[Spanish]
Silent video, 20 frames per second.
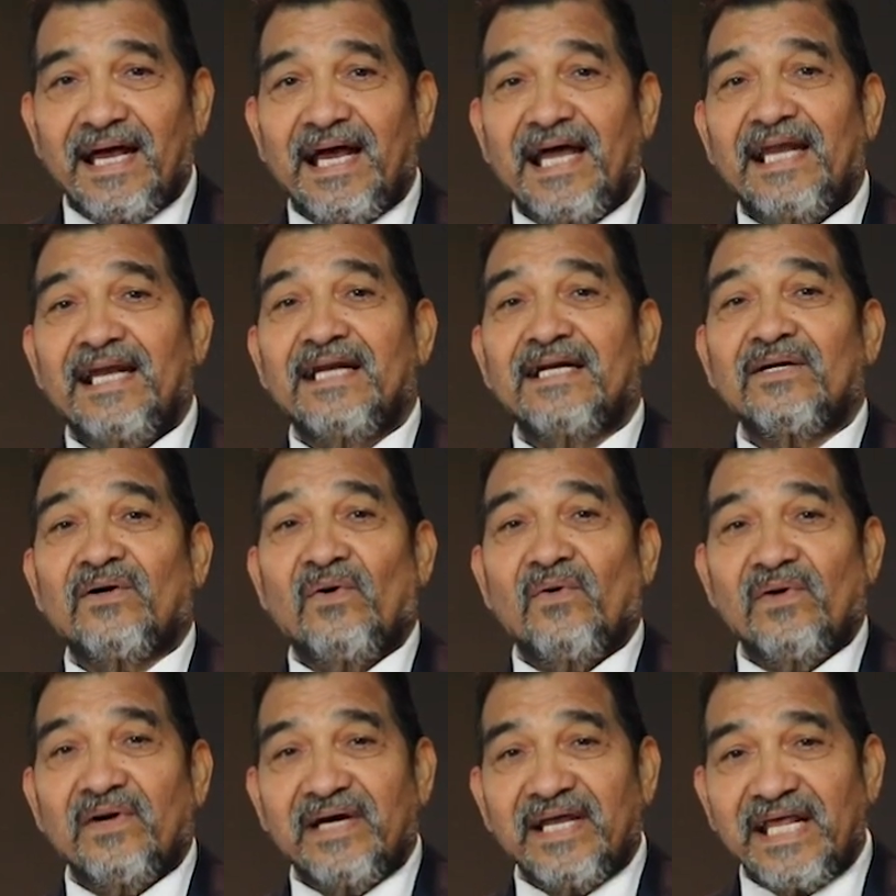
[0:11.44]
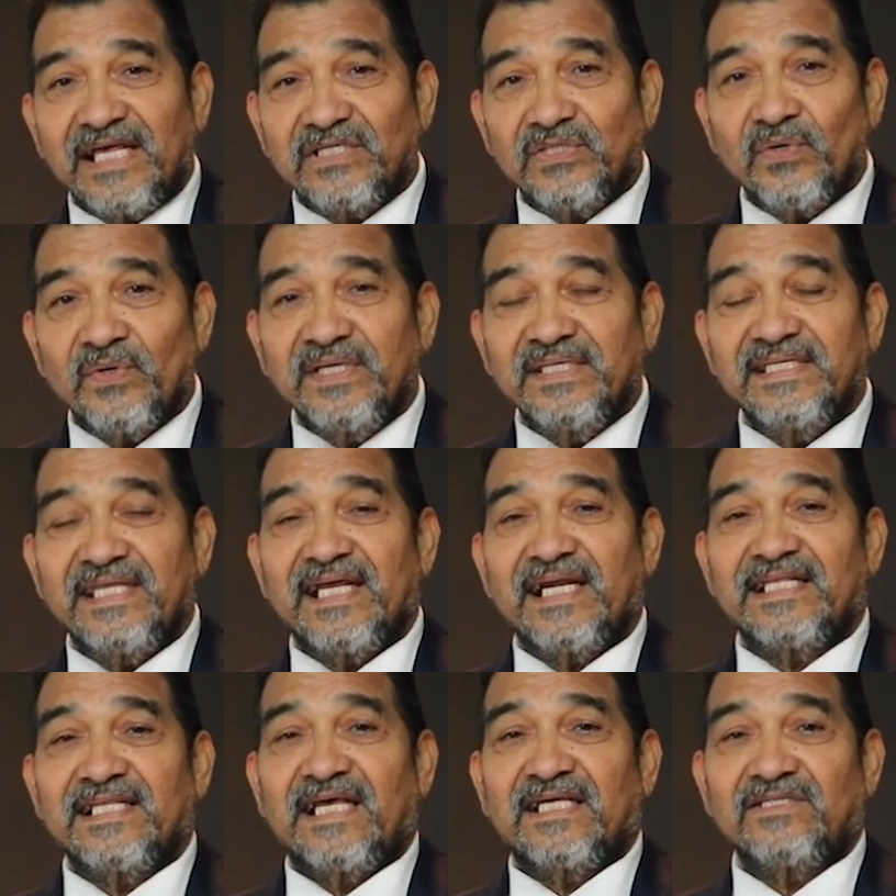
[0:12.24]
al Congreso
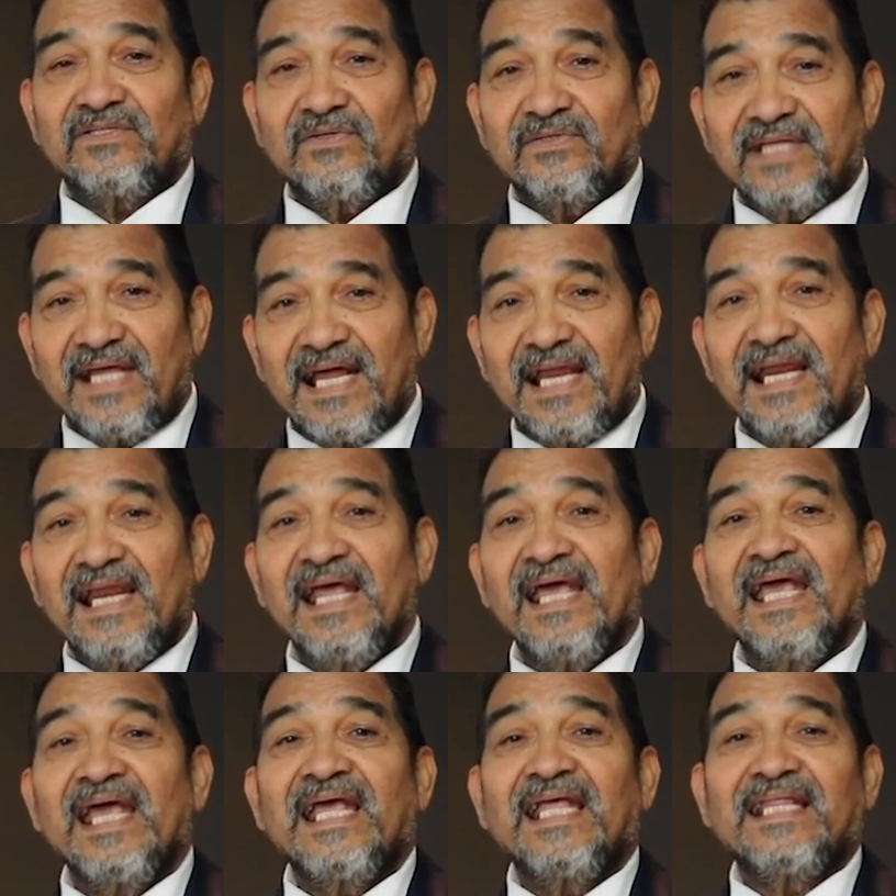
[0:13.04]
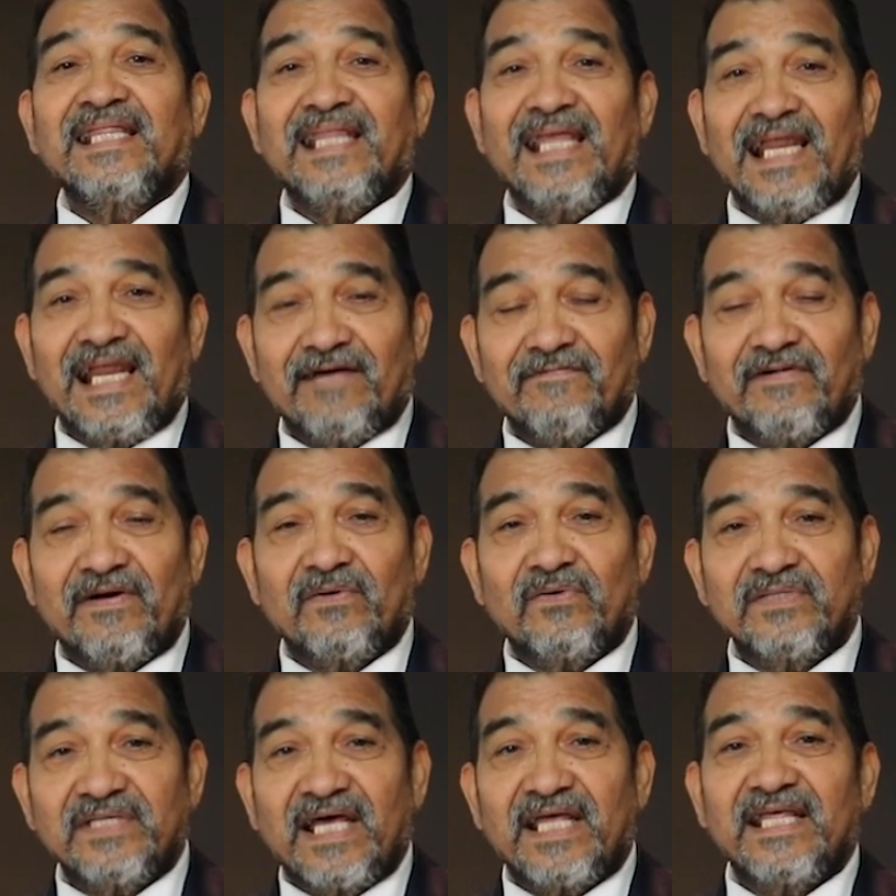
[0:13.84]
Internacional de la
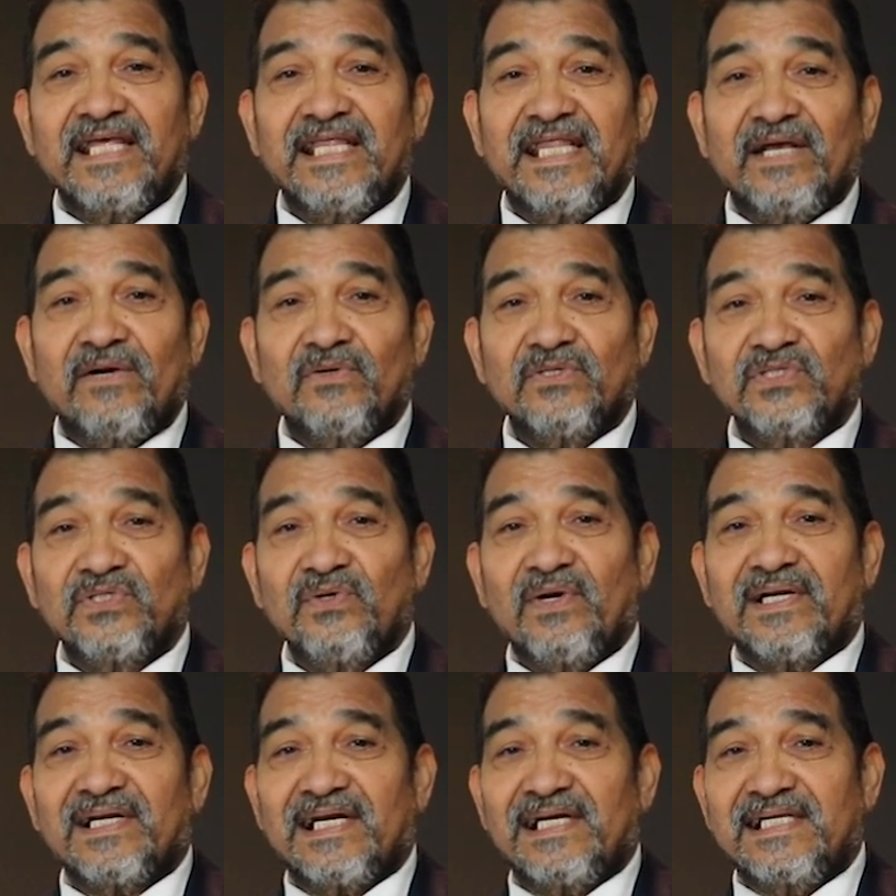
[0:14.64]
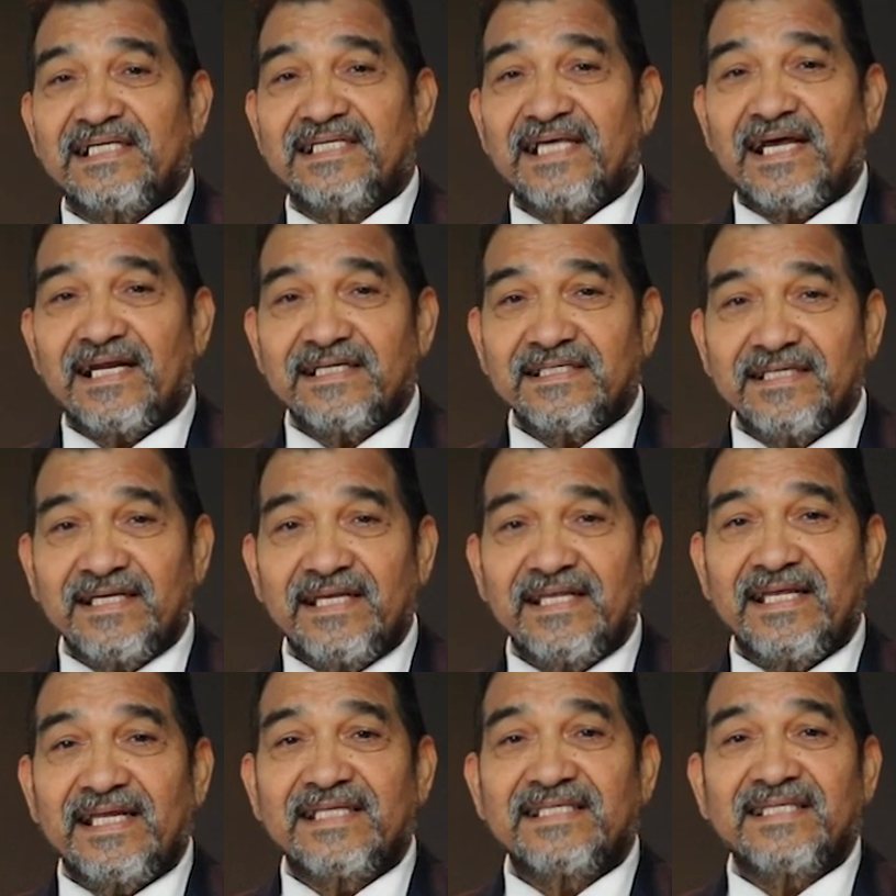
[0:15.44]
Facultad de Negocio a
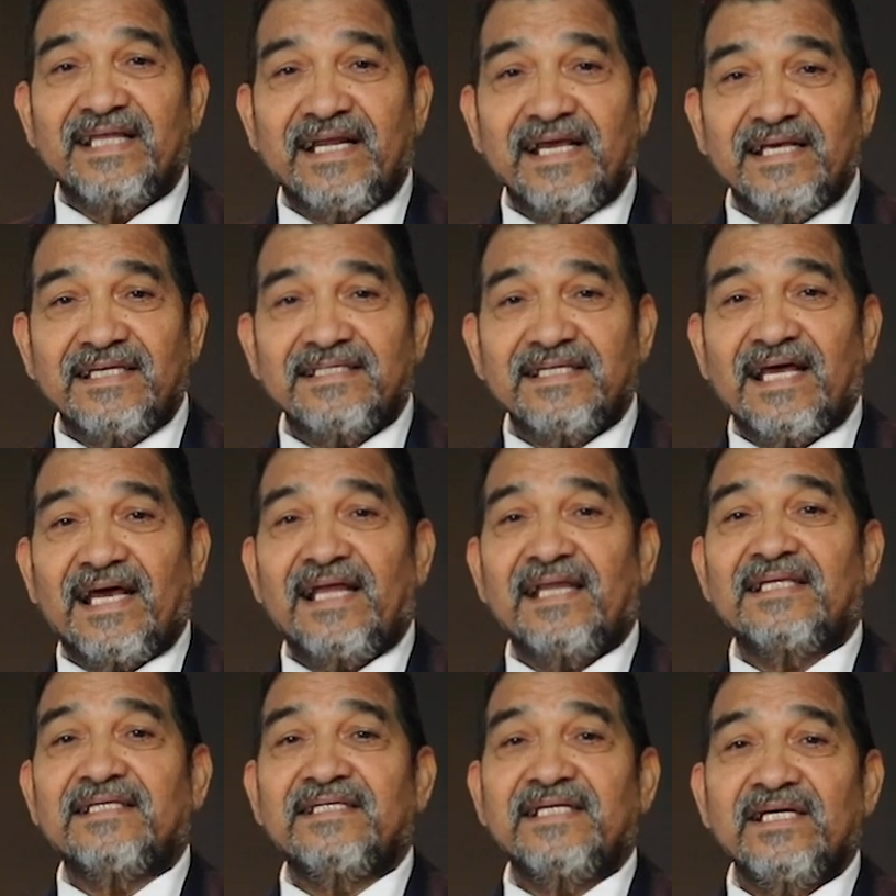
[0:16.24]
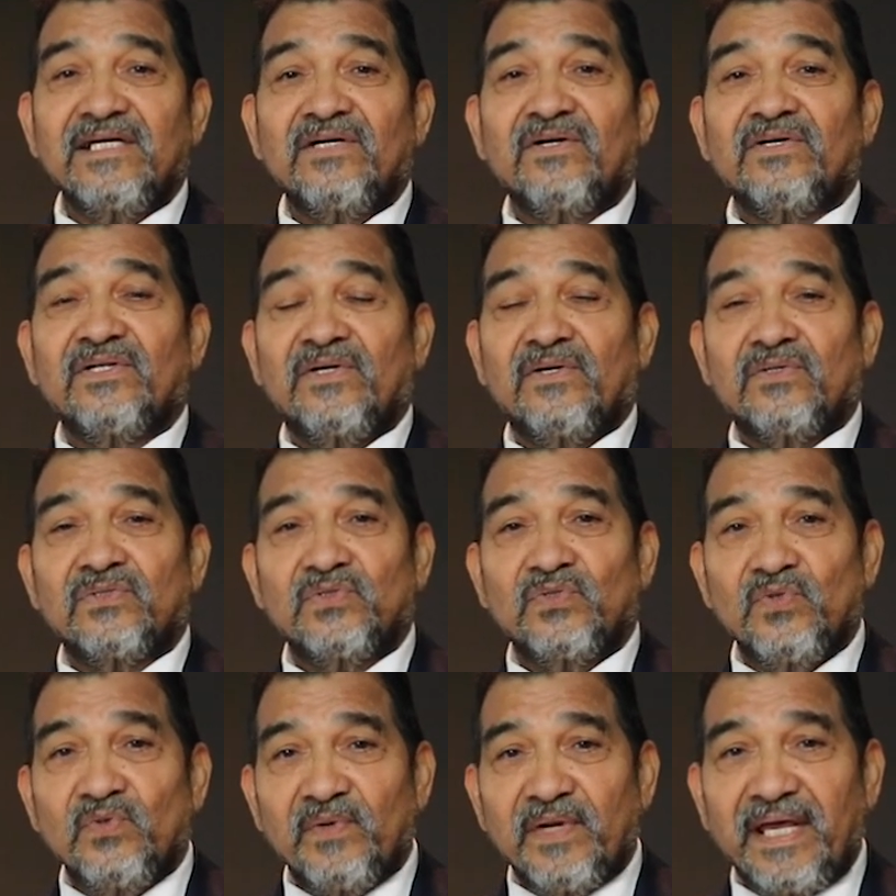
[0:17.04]
realizarse del 3 al 5 de
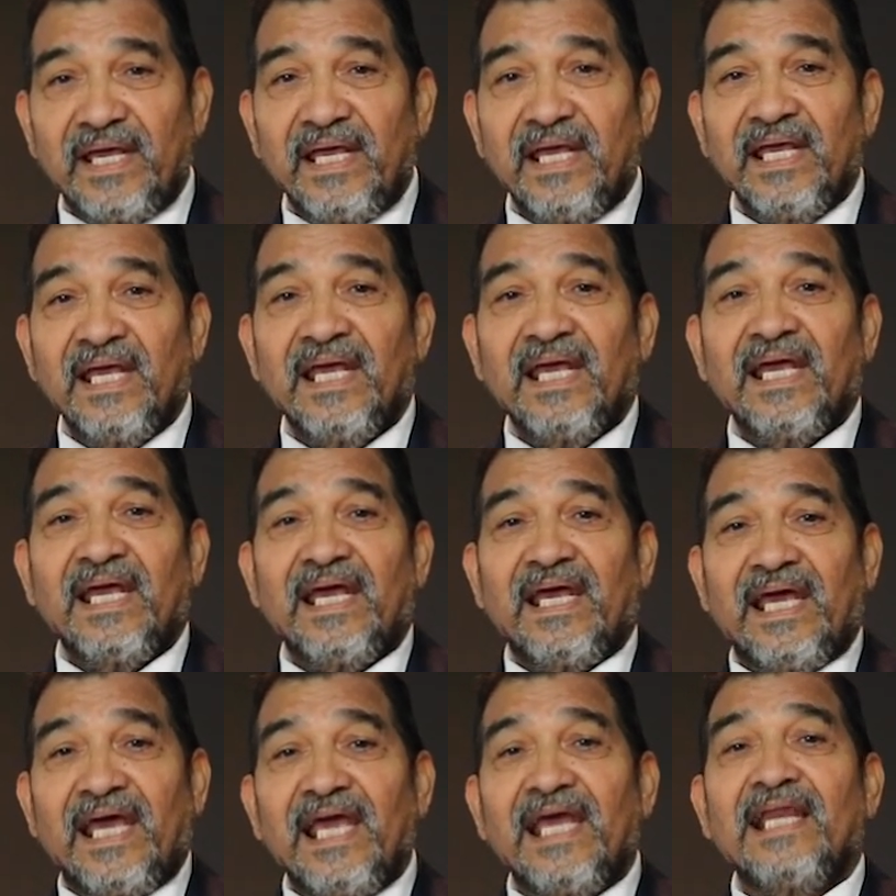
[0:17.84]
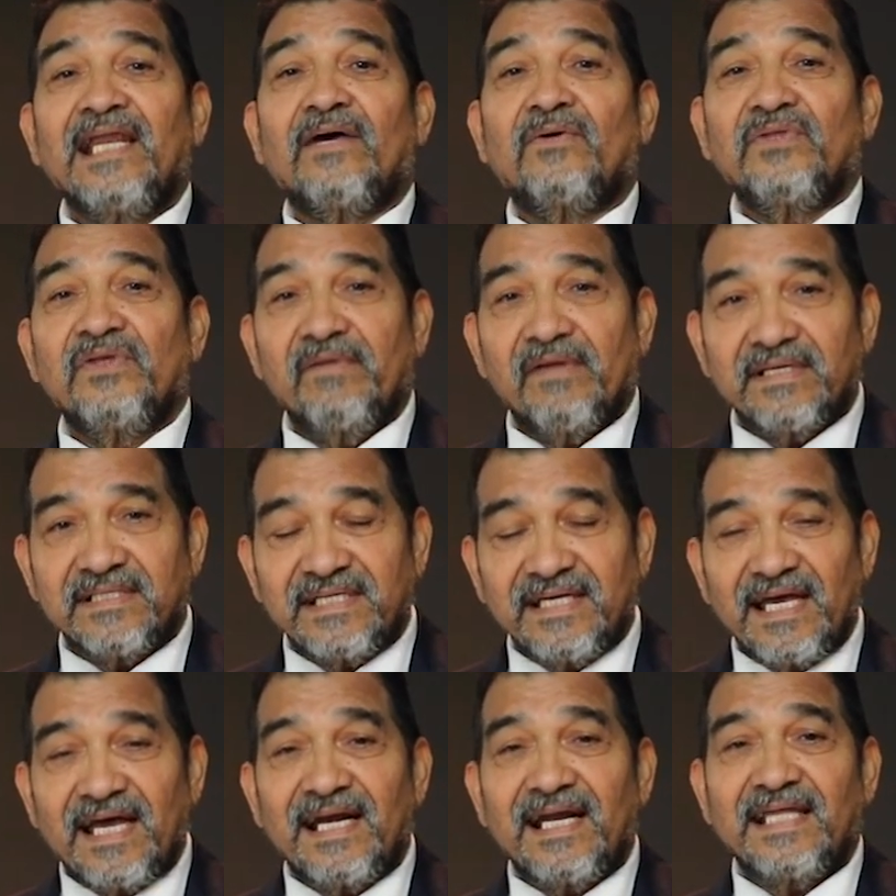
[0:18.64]
octubre en la
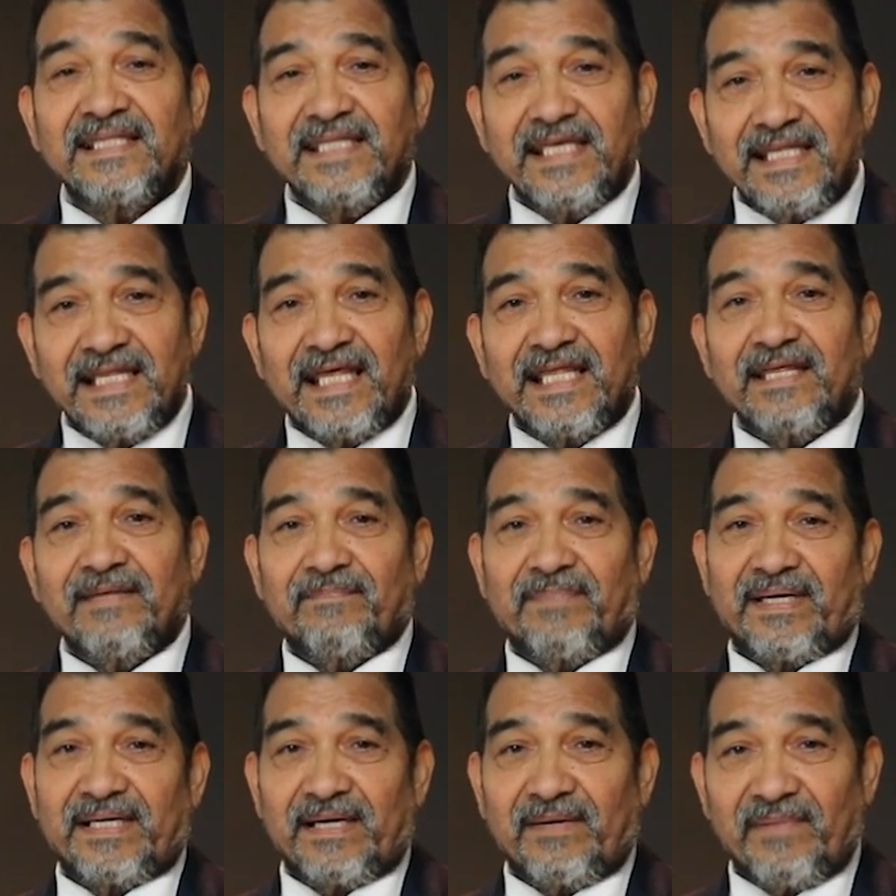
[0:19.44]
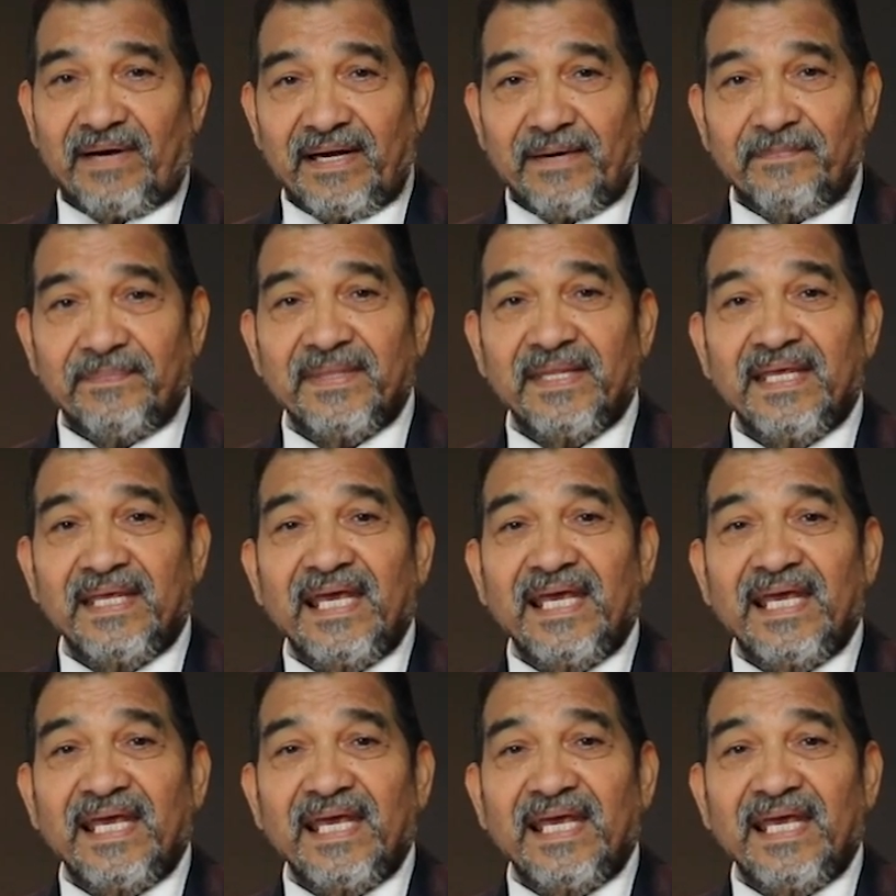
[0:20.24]
Universidad Latina de Panamá.